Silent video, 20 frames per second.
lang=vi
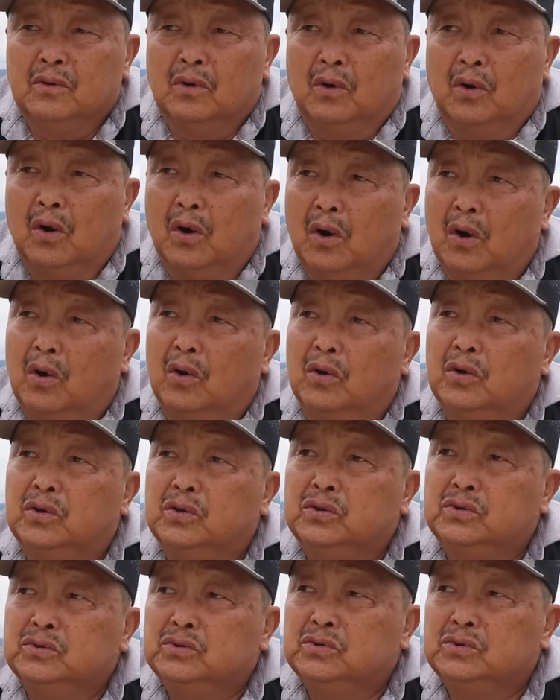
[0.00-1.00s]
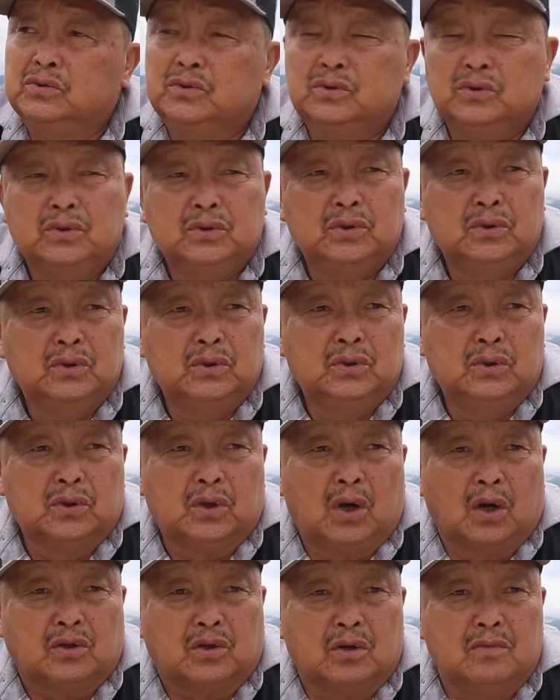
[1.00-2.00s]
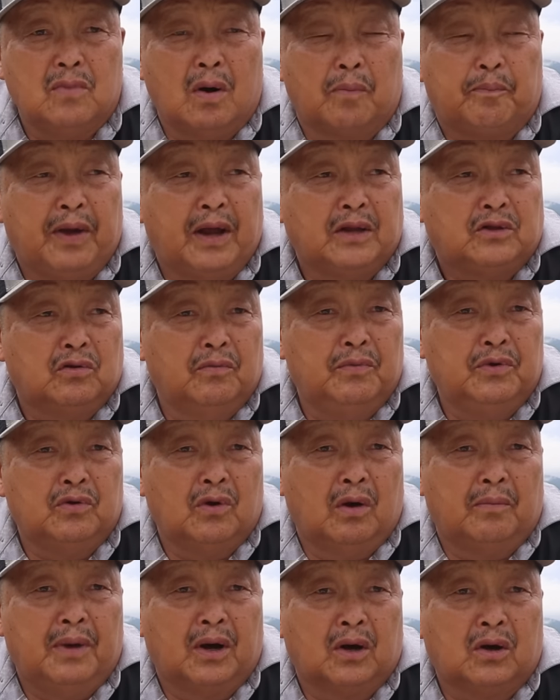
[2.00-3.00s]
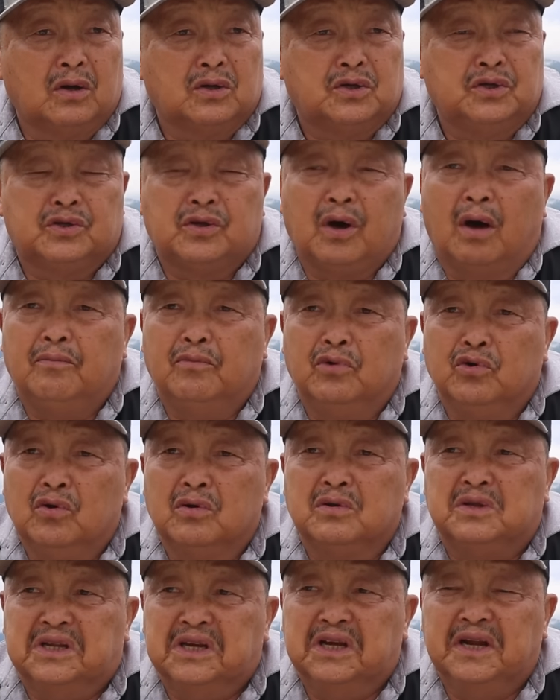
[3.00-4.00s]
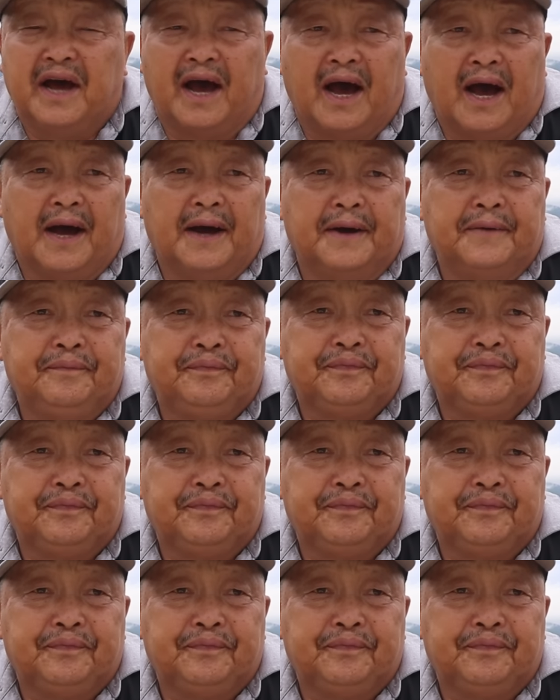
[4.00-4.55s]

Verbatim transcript: ô có tụi mà biết tụi mình nhổm là có chỉ thoát mùi yếu tí nè